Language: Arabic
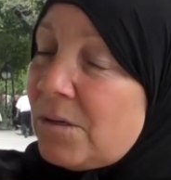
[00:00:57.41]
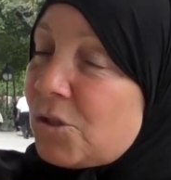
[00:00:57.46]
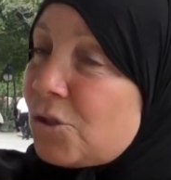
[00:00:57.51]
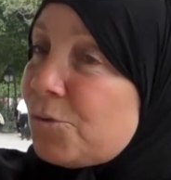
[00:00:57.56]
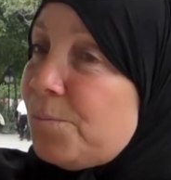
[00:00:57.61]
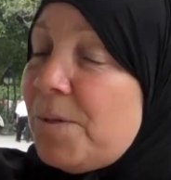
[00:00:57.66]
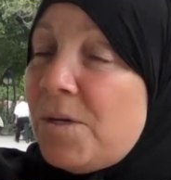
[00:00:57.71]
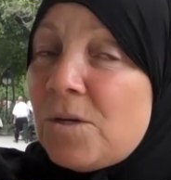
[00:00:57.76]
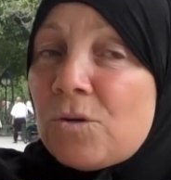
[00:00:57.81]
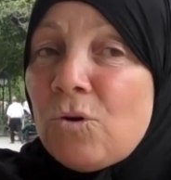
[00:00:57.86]

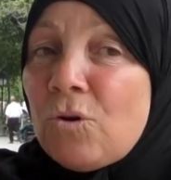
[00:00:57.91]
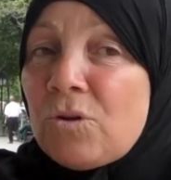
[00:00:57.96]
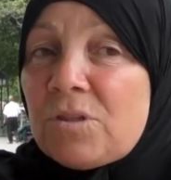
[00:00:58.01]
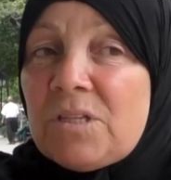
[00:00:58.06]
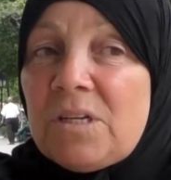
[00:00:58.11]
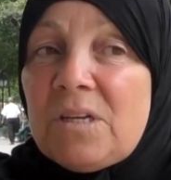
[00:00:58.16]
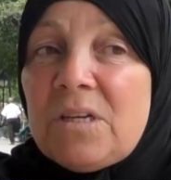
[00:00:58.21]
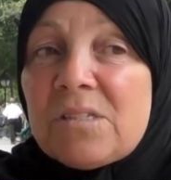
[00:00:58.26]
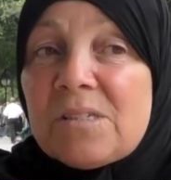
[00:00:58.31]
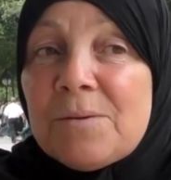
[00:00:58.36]
شبيك
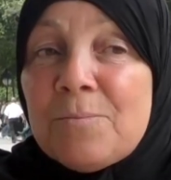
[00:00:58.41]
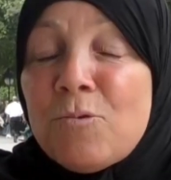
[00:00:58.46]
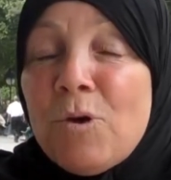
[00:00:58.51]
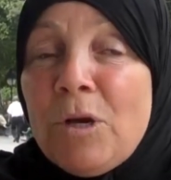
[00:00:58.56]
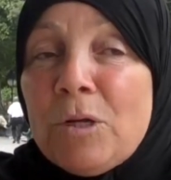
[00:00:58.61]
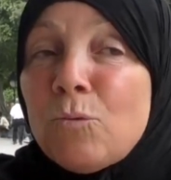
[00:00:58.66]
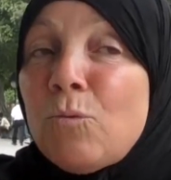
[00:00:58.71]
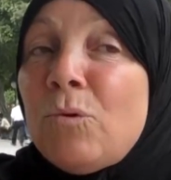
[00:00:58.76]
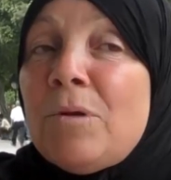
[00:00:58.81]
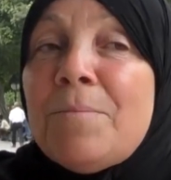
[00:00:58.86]
اختي يلزم
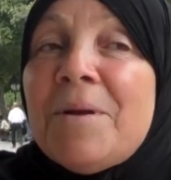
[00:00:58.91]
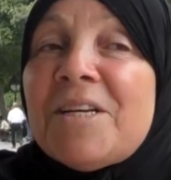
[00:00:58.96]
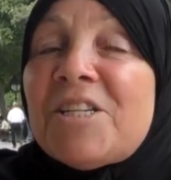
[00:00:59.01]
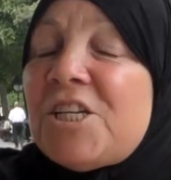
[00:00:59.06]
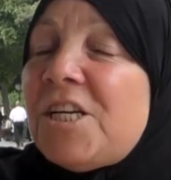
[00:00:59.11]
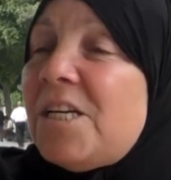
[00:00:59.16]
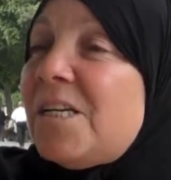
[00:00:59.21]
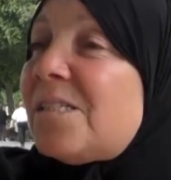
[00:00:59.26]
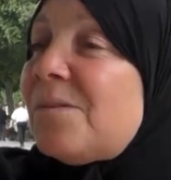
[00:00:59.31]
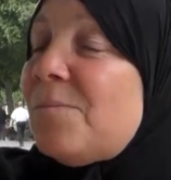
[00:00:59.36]
الواحد
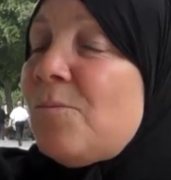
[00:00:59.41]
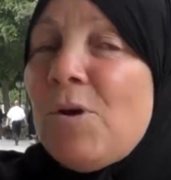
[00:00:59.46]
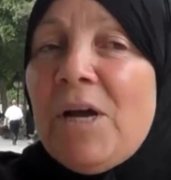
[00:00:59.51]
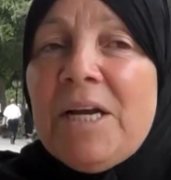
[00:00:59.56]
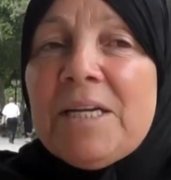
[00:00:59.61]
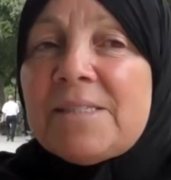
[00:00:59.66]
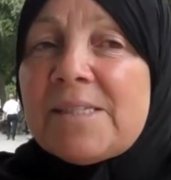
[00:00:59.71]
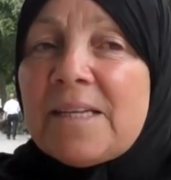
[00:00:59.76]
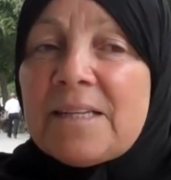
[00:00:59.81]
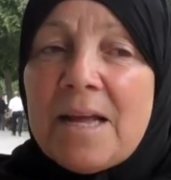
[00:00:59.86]
والمشي يلزم
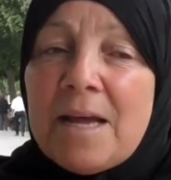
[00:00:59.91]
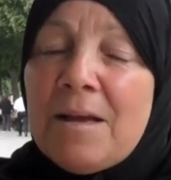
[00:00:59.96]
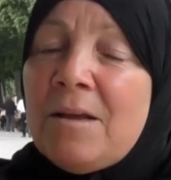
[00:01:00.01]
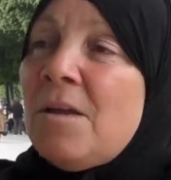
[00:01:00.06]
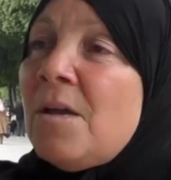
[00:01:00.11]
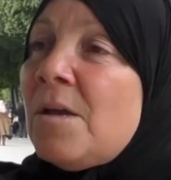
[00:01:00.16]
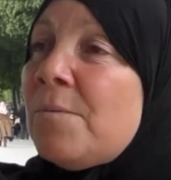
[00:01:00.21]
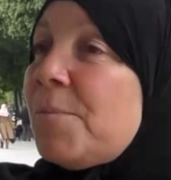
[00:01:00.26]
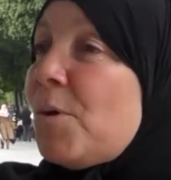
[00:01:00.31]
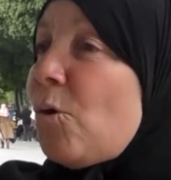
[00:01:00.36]
الواحد زاد
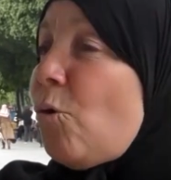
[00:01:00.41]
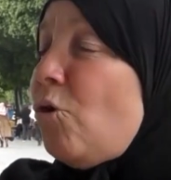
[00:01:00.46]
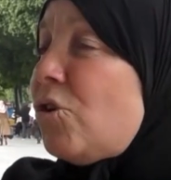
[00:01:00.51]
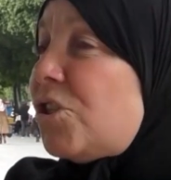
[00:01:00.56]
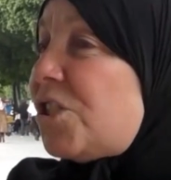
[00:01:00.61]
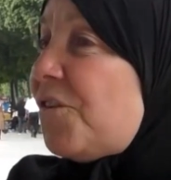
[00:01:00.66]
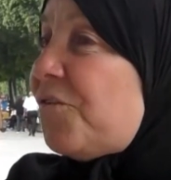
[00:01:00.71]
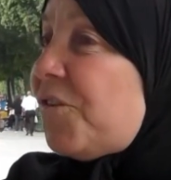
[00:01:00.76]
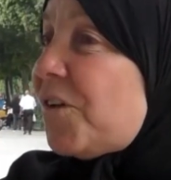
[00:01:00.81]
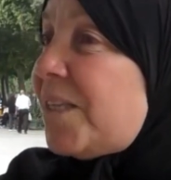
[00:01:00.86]
ما
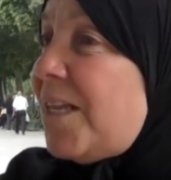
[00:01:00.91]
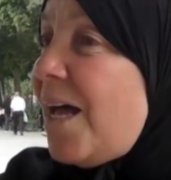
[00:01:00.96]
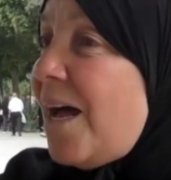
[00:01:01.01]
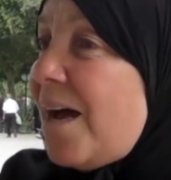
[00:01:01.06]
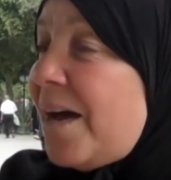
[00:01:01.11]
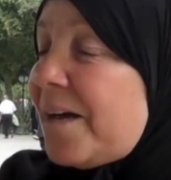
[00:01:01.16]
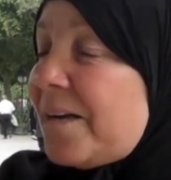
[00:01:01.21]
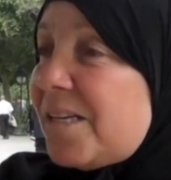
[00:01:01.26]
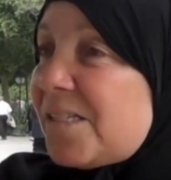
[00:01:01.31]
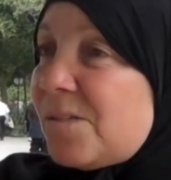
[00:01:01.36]
يقعدش في الدار